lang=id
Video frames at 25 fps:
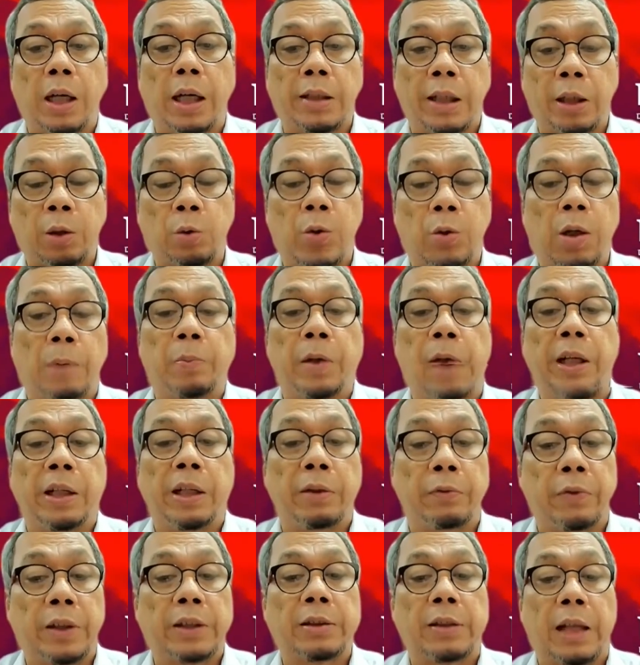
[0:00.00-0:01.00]
yaitu apa
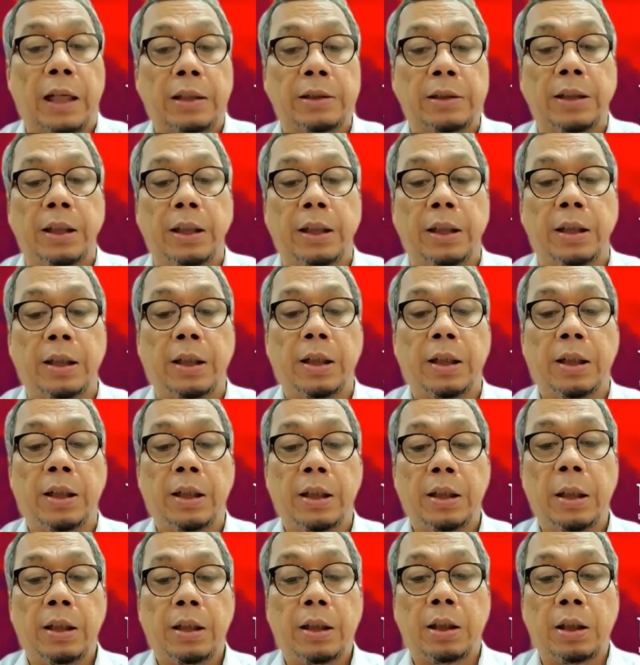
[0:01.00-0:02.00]
investasi
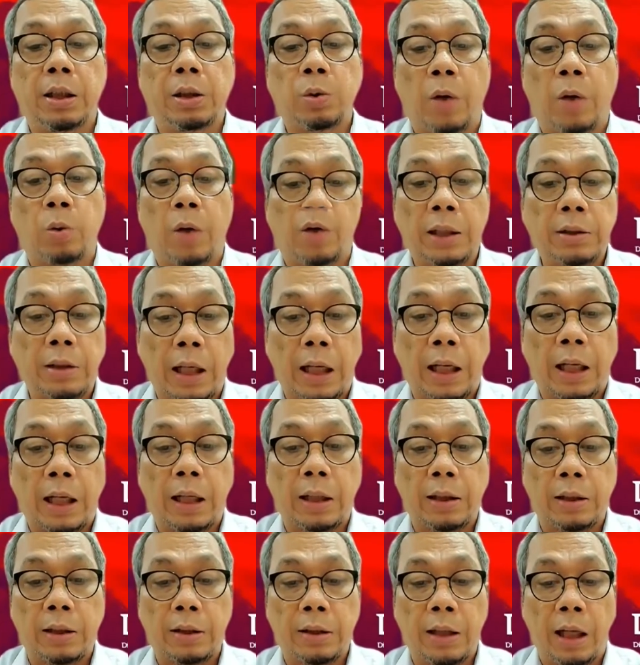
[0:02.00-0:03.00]
uh,
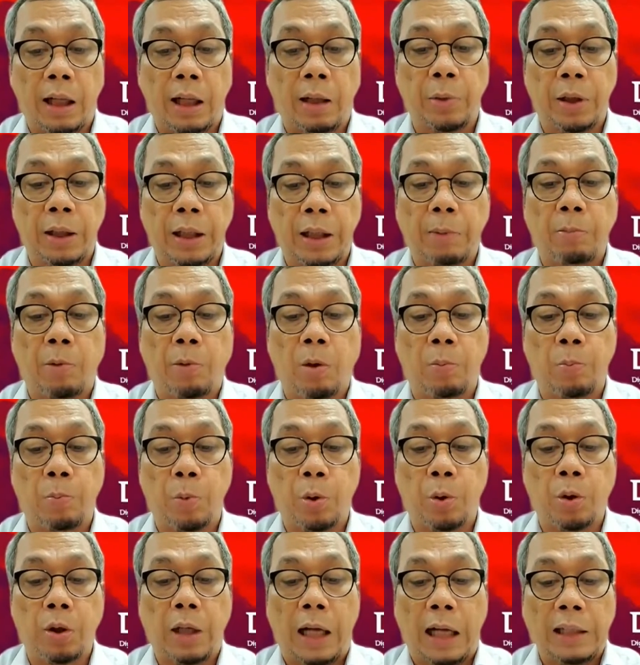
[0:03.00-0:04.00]
swasta dalam negeri
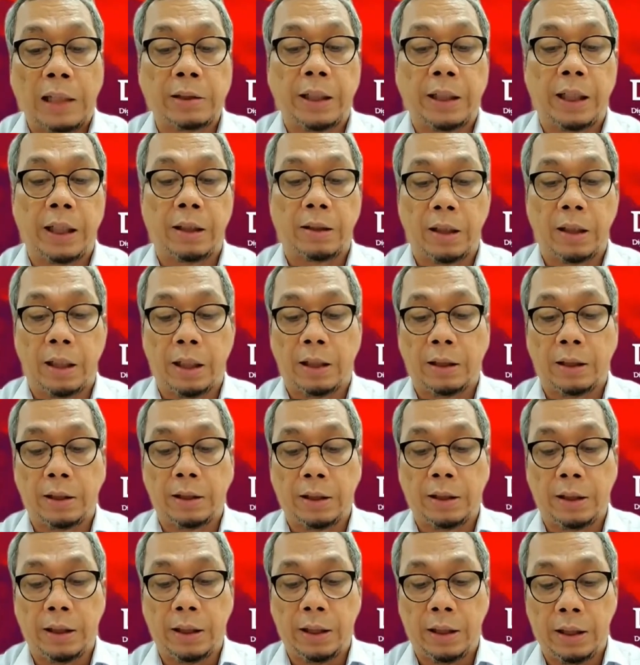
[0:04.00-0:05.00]
maupun asing. Nah,
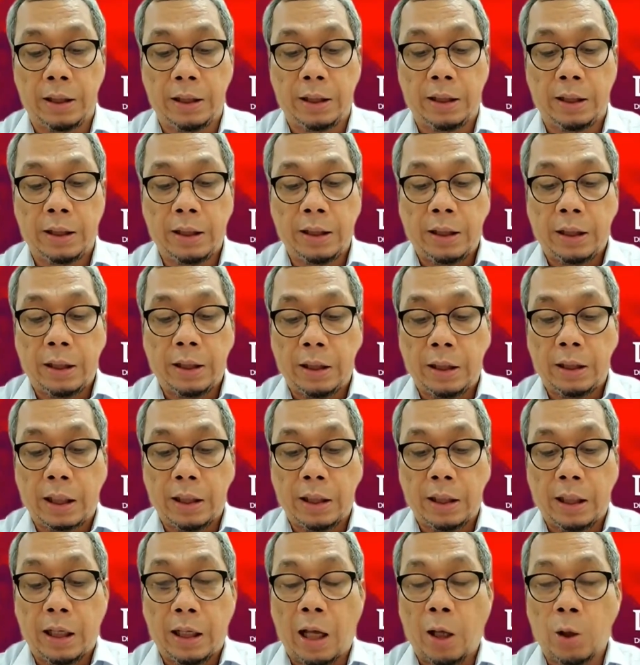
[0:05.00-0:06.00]
ini ini ini
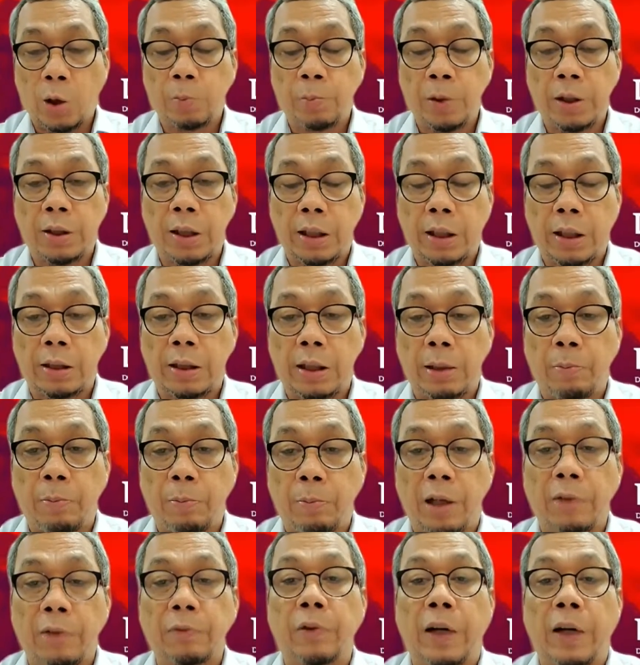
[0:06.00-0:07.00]
yang harus bisa kita
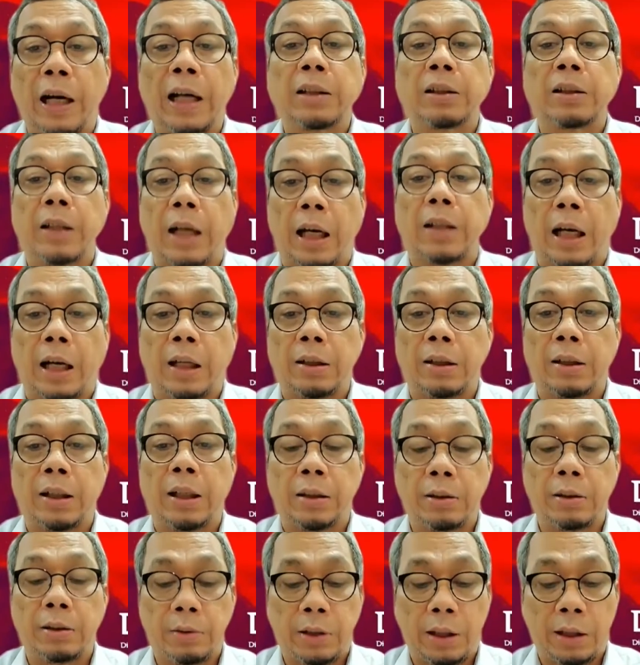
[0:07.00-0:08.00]
manfaatkan ya.
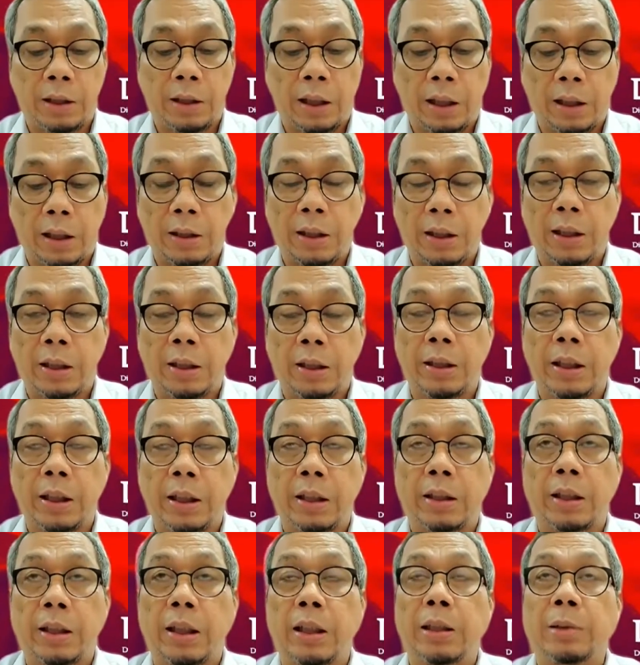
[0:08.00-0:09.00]
Kita ini
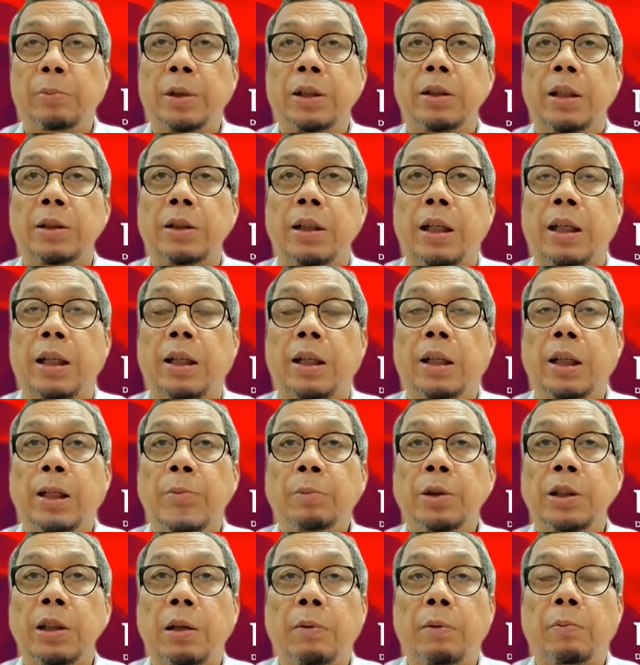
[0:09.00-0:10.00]
kita ini bisa
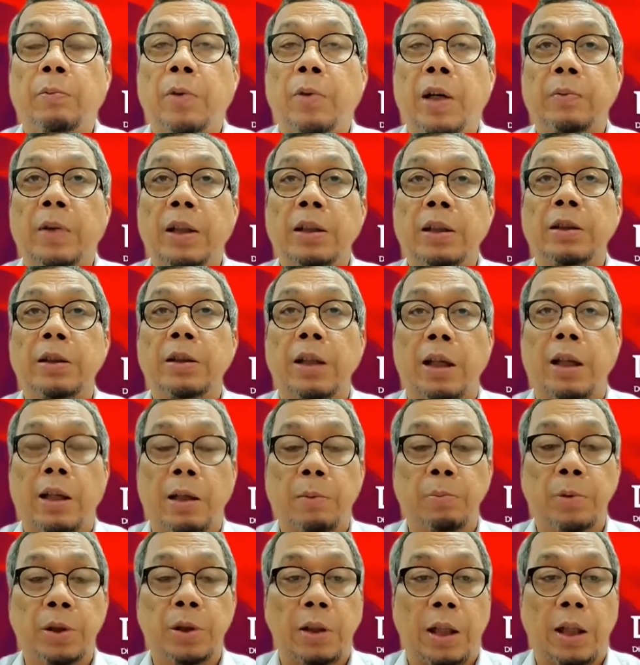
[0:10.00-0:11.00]
bisa memanfaatkan
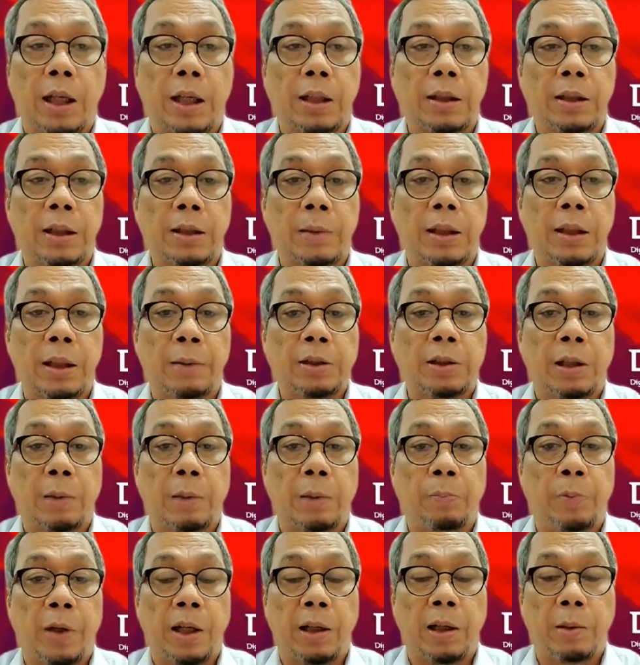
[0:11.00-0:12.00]
secara besar ya
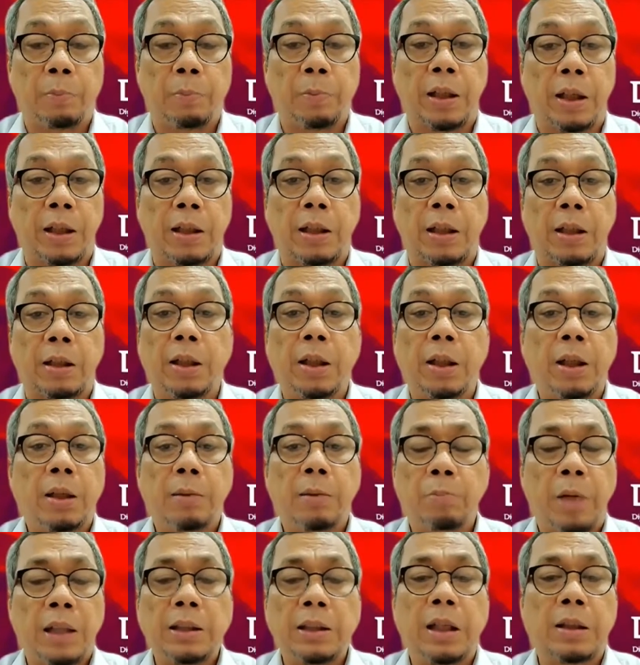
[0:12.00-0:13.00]
pasca pandemi karena
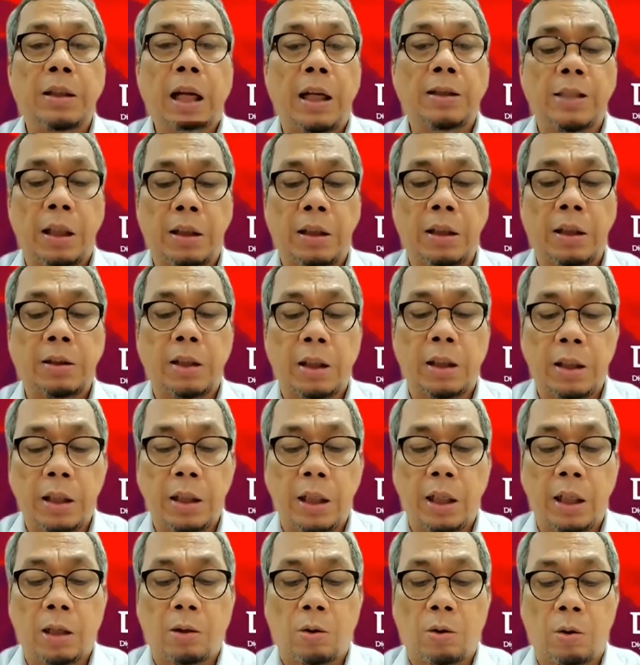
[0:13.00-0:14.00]
banyak dana
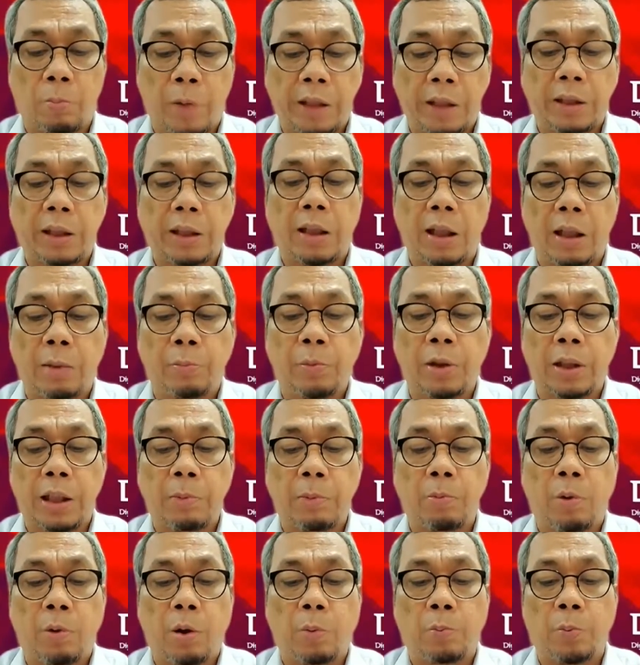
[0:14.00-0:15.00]
tersedia kok baik di dalam
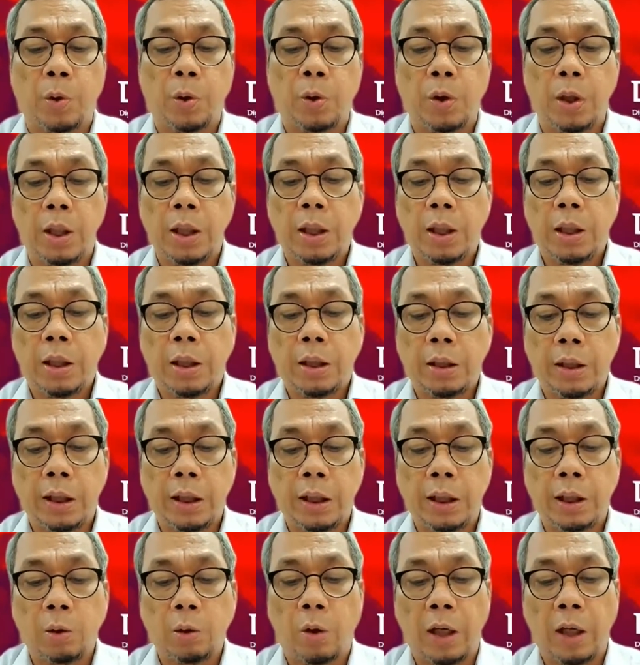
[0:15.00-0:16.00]
negeri maupun
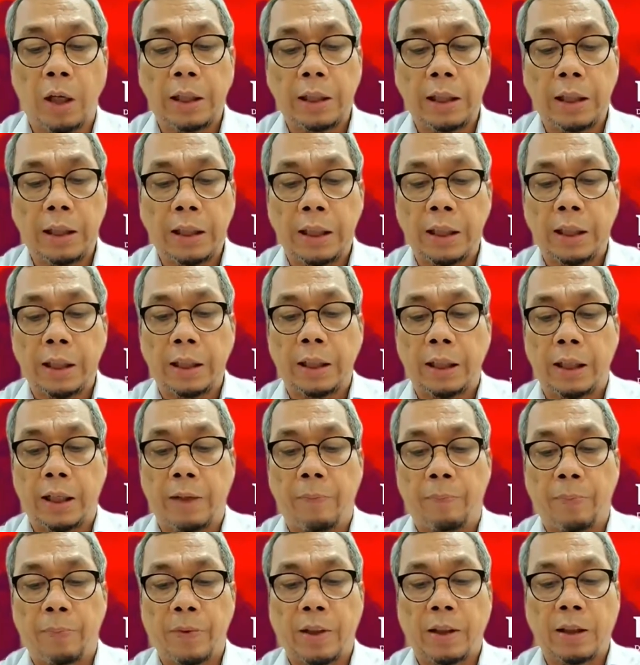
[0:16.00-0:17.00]
di luar negeri
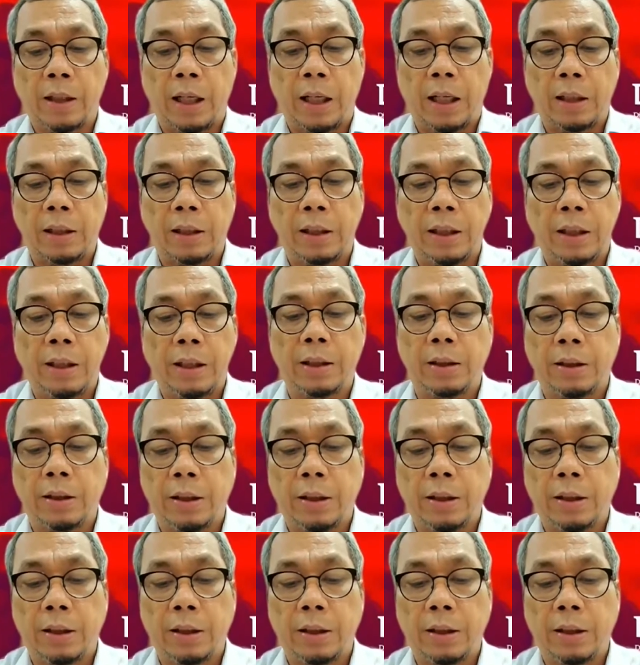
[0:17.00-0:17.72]
ya. Nah, ini